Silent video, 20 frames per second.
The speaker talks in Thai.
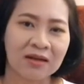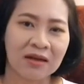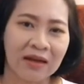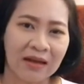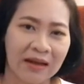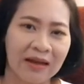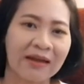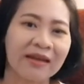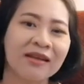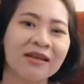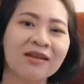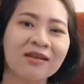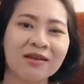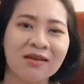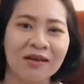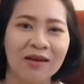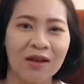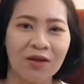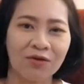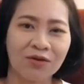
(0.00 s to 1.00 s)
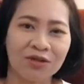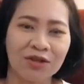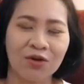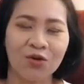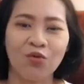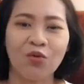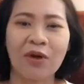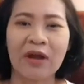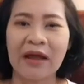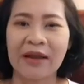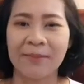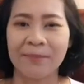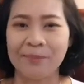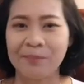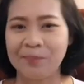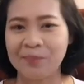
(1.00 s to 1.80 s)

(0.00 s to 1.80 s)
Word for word: อ่าอันนี้คือเราจะรู้กัน